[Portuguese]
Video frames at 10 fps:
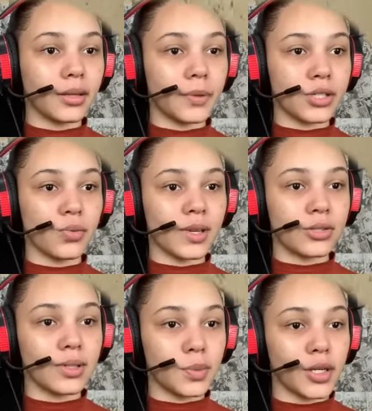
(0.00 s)
depois de
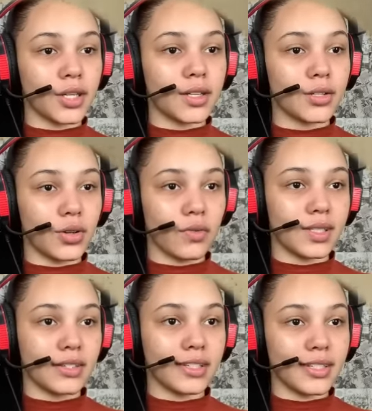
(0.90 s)
umas duas partidas, eu já
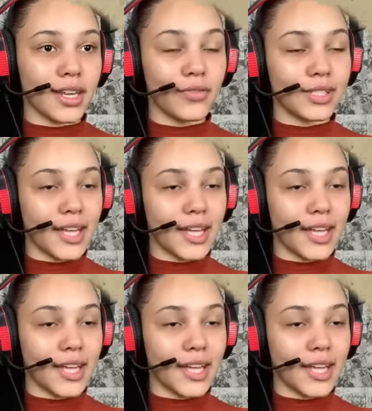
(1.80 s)
vou ser assassino e vou